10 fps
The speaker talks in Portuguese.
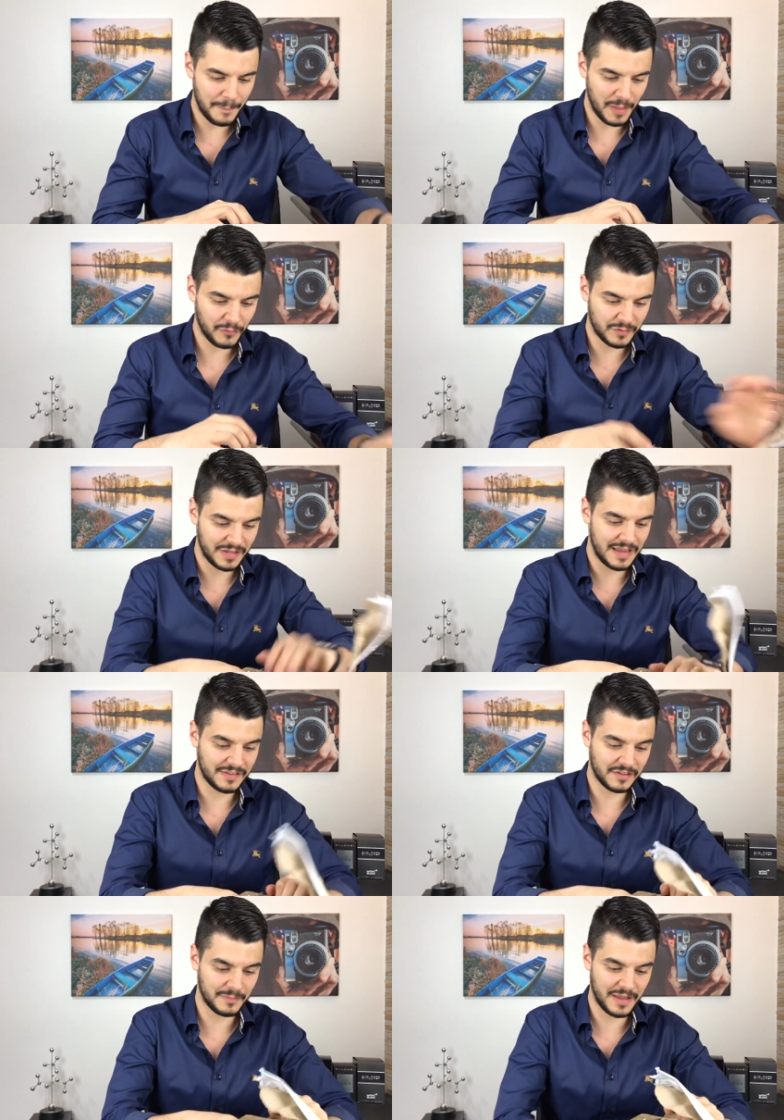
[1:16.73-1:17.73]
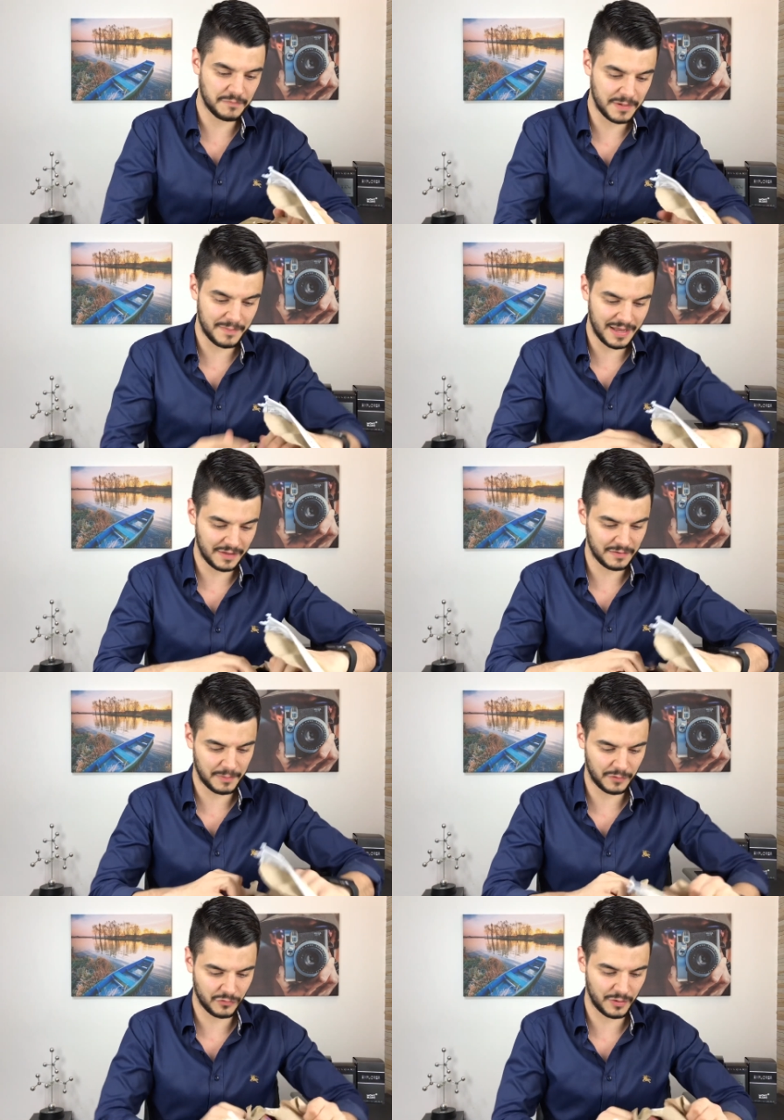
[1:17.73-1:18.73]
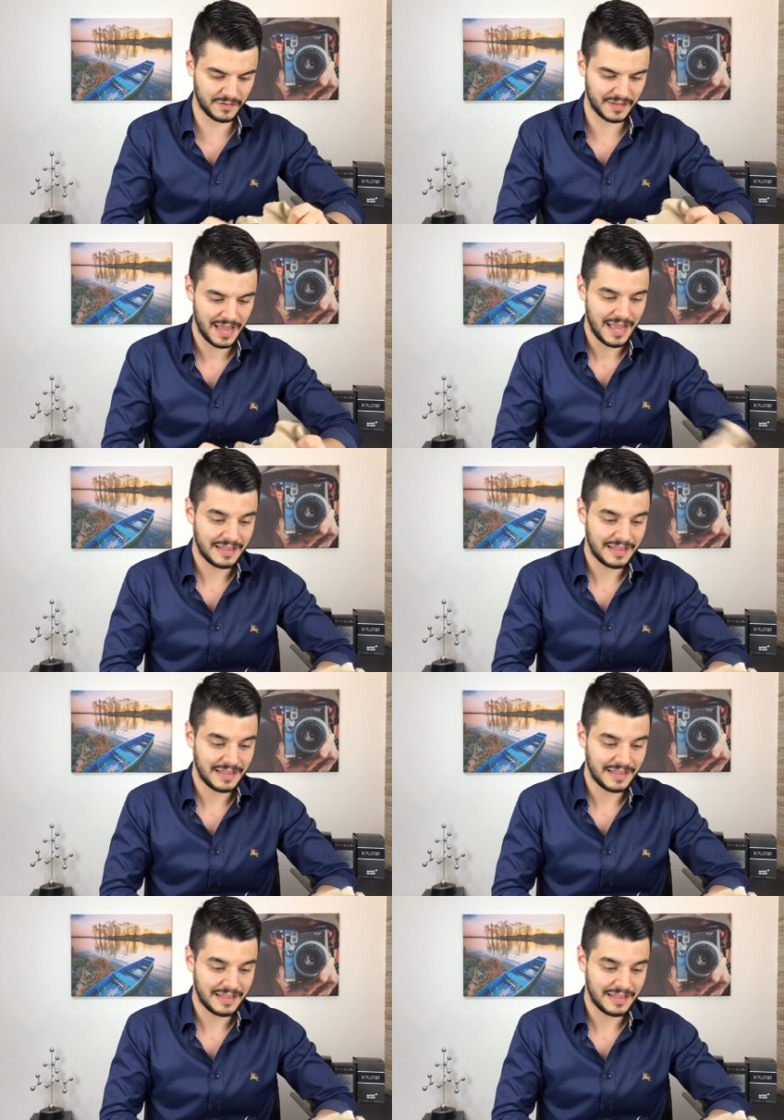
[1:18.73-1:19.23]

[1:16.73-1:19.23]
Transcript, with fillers: para vocês as minhas primeiras impressões